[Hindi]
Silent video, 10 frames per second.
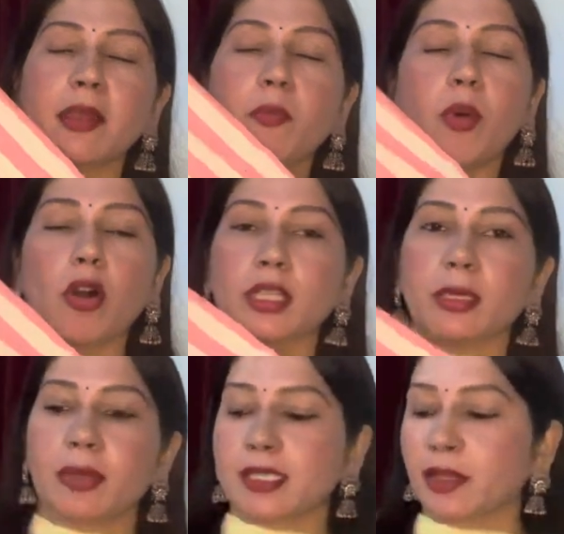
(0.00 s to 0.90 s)
है
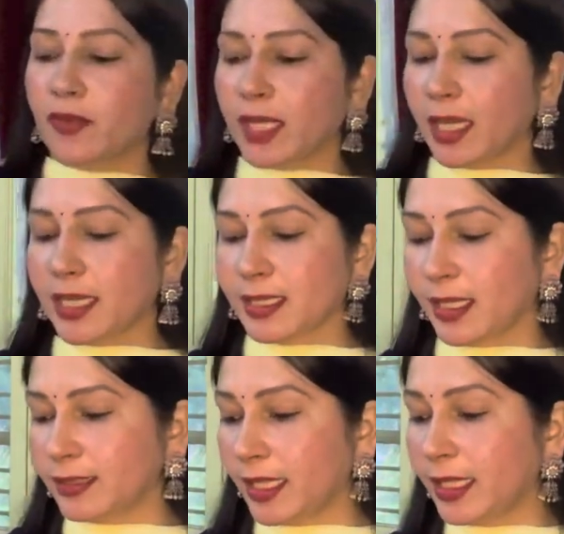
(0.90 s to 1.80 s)
बहुत अमेजिंग फिटिंग के
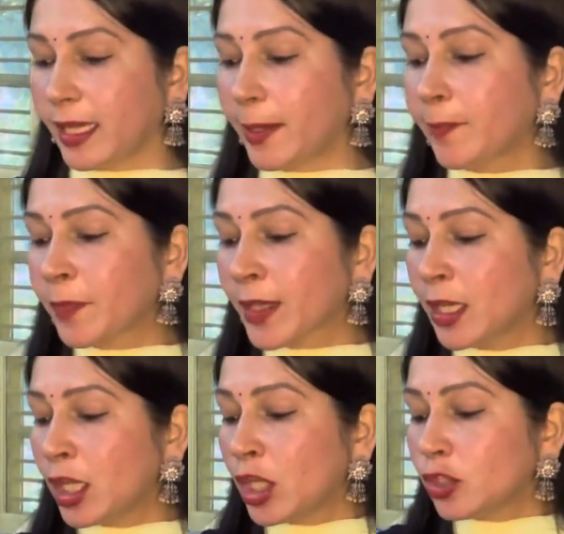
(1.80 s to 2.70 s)
साथ आई है
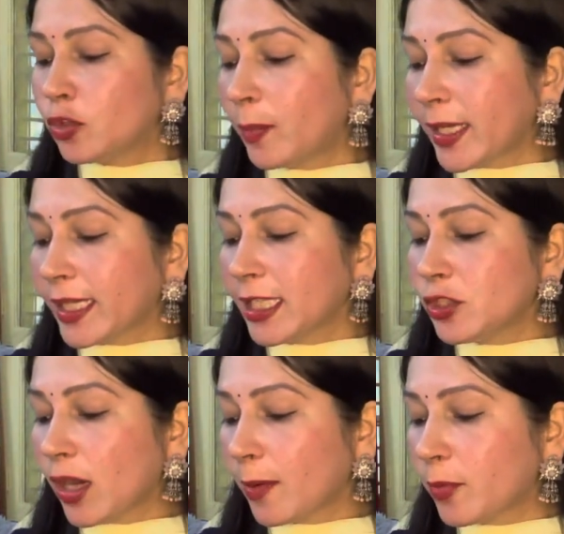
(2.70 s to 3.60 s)
दुपट्टा
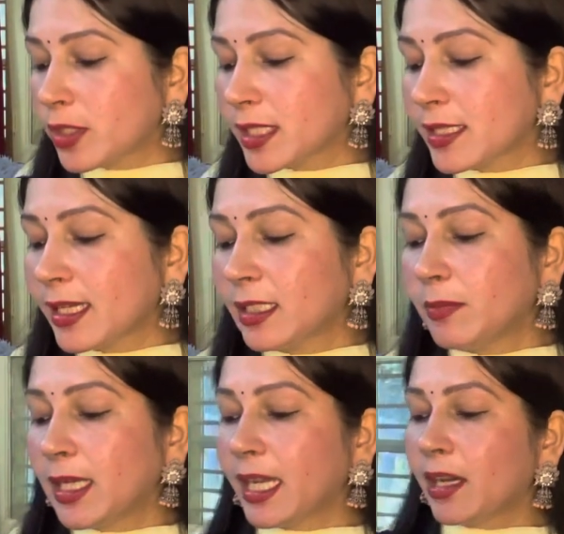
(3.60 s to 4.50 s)
जो आपको इसके
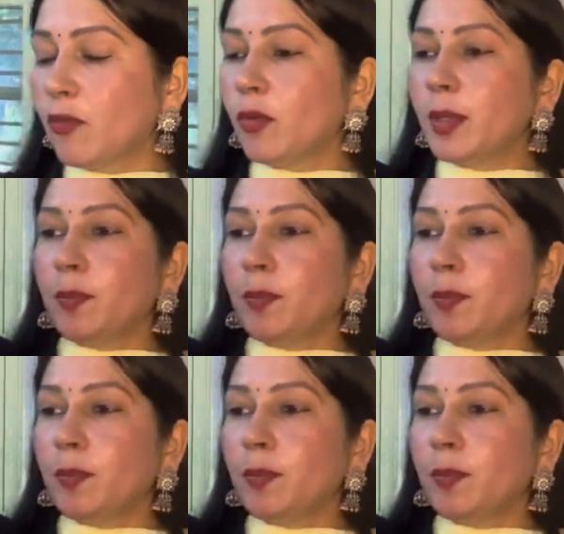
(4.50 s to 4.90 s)
साथ मिलेगा वो भी